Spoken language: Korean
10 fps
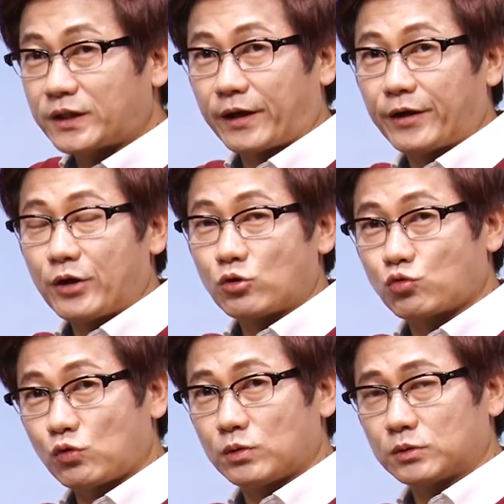때
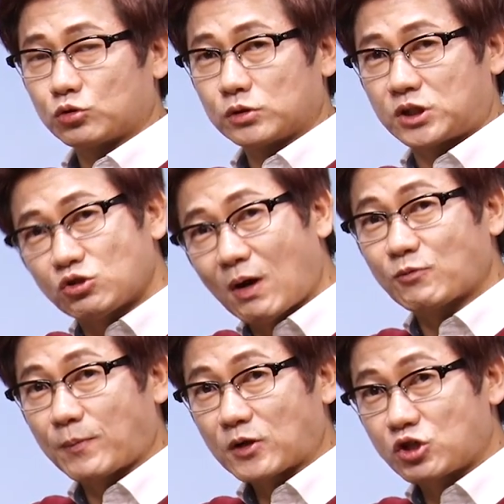수,
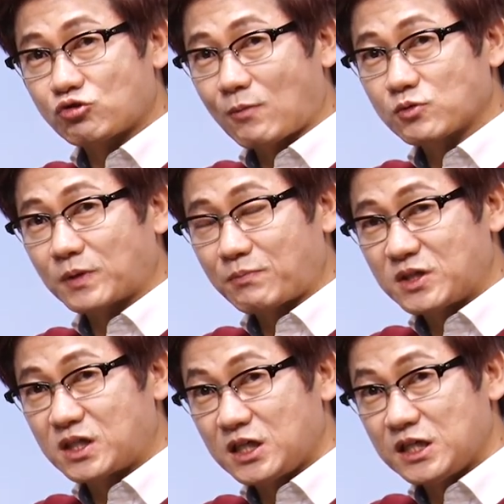지수함수를 말해요 지수함수입니다. 밑이
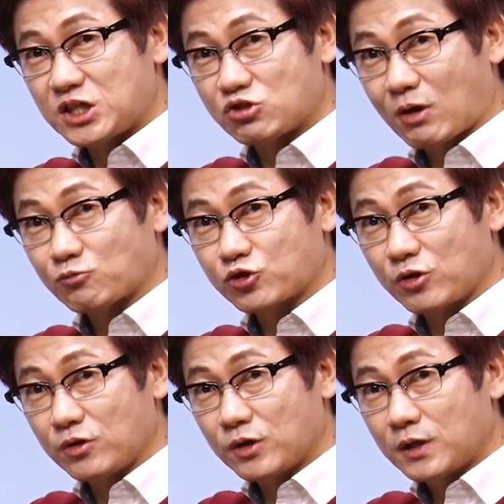2인
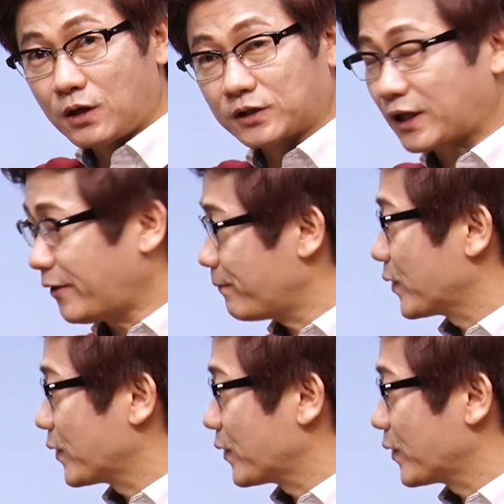지수함수죠. 어때요?